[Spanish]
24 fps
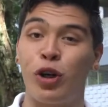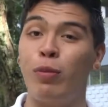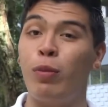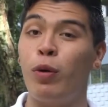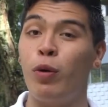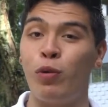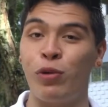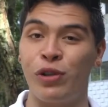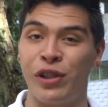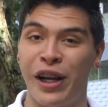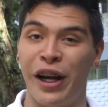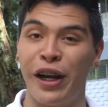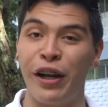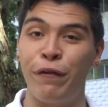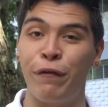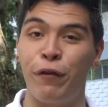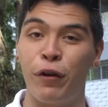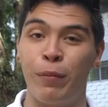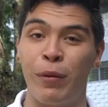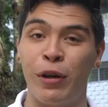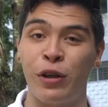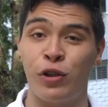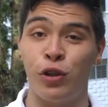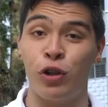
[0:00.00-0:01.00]
cómo buscar
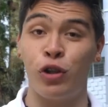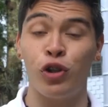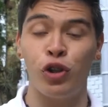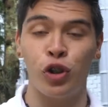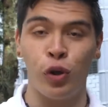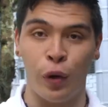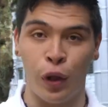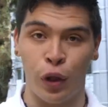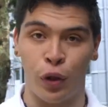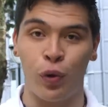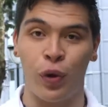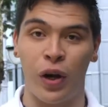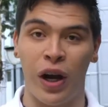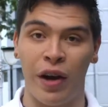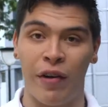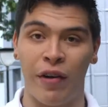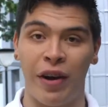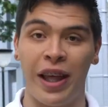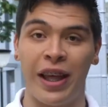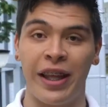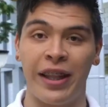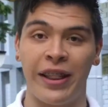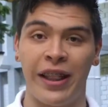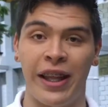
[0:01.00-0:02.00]
información sobre tu
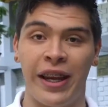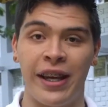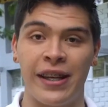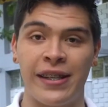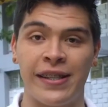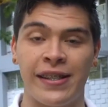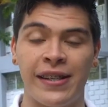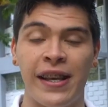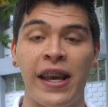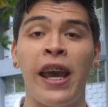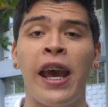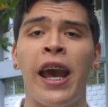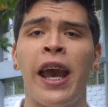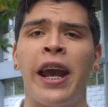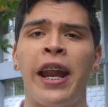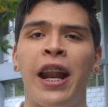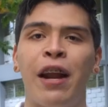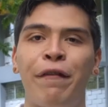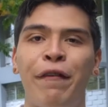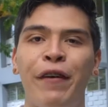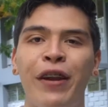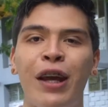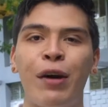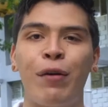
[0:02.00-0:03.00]
carrera de interés en
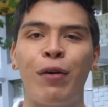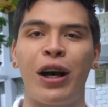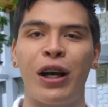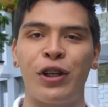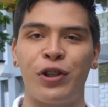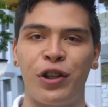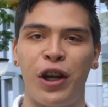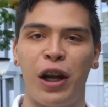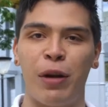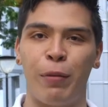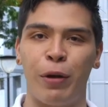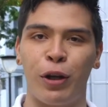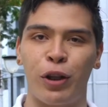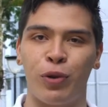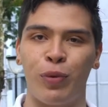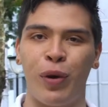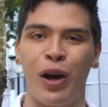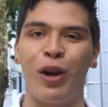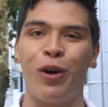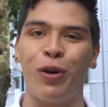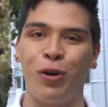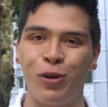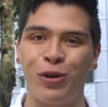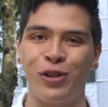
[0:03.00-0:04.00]
la Feria Vocacional
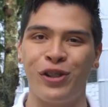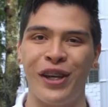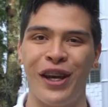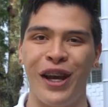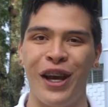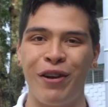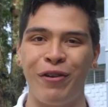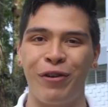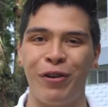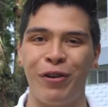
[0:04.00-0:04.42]
Virtual UCR